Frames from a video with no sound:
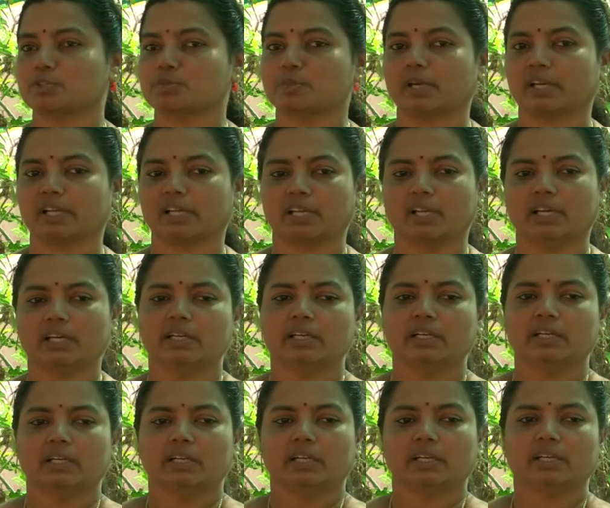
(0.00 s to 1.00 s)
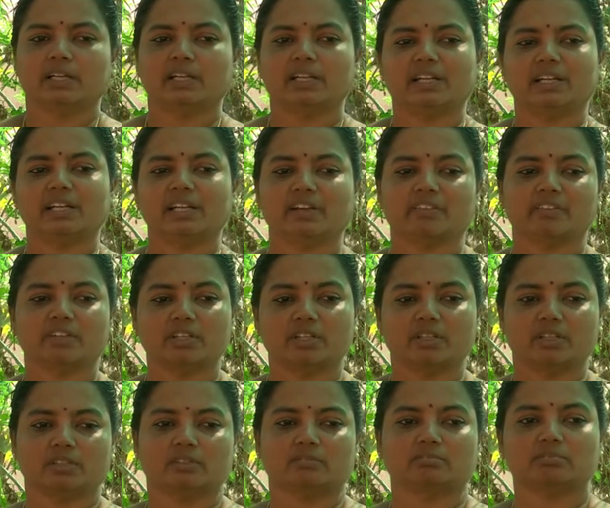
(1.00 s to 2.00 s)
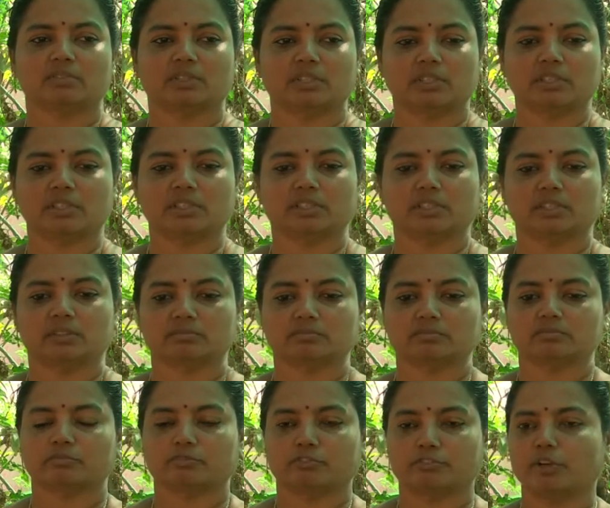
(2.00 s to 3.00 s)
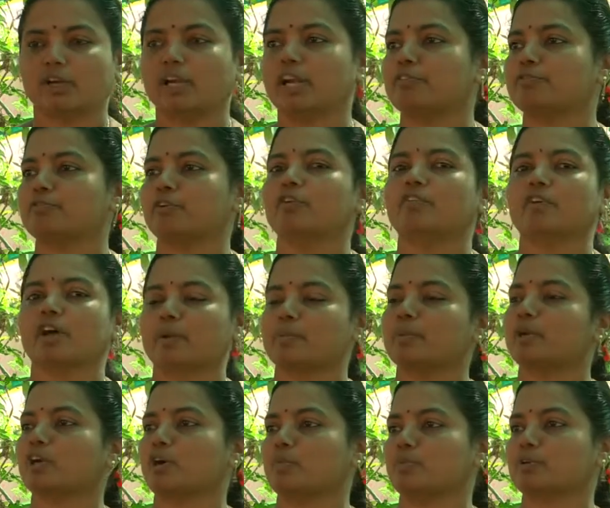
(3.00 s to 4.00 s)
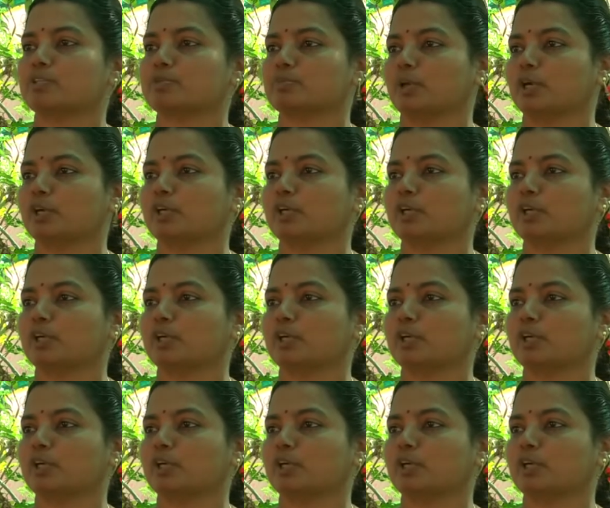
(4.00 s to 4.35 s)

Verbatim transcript: யூஸ் பண்ணிக்கலாம் இல்லைன்னா நீங்க வந்து அந்த ஃபுல் அண்ட் ஃபுல் வெர்மி காம்போஸ்ட்